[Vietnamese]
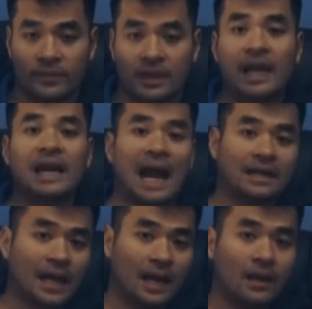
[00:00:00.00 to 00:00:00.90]
kỳ lạ
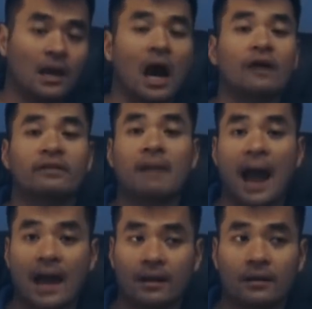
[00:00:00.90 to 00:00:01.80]
thay ở với
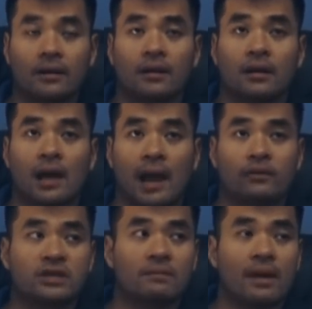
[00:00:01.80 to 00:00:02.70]
ba đó
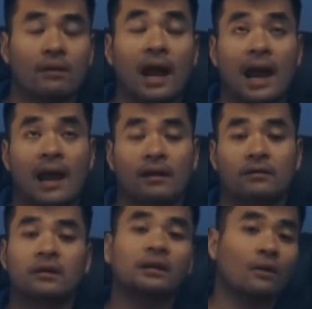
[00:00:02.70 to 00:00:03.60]
Elzabel là
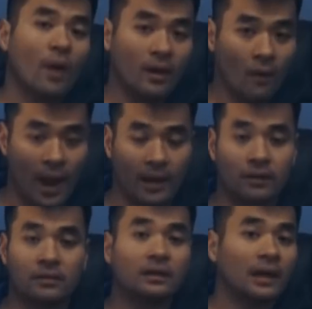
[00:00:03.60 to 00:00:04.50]
rất là ngoan ngoãn
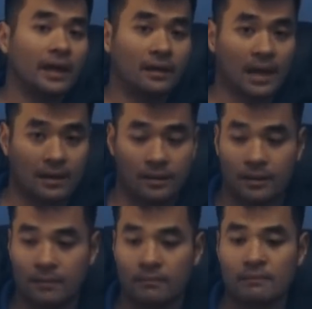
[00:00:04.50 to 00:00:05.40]
rất là hiền lành
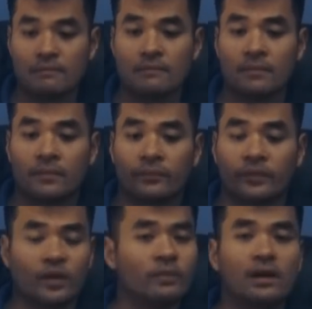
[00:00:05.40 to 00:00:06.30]

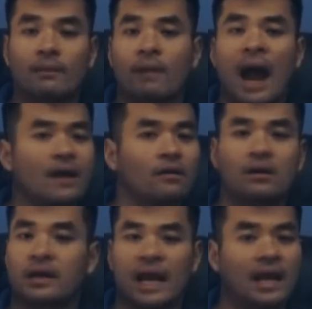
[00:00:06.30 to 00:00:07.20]
nó giống như là hai con
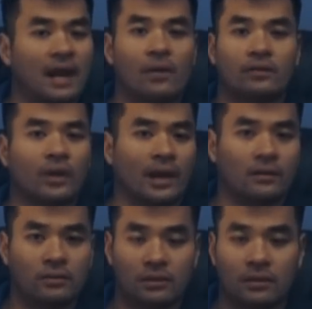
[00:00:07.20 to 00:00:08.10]
người khác hẳn hoàn toàn
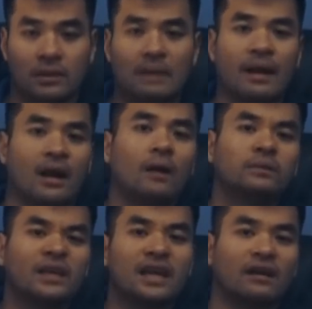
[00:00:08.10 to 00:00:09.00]
luôn các bạn không
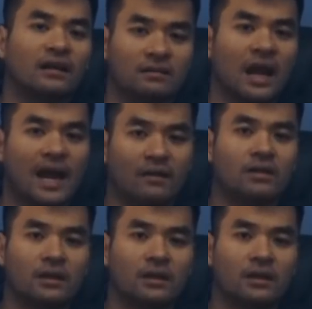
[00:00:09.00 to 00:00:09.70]
thể nhận ra được hai con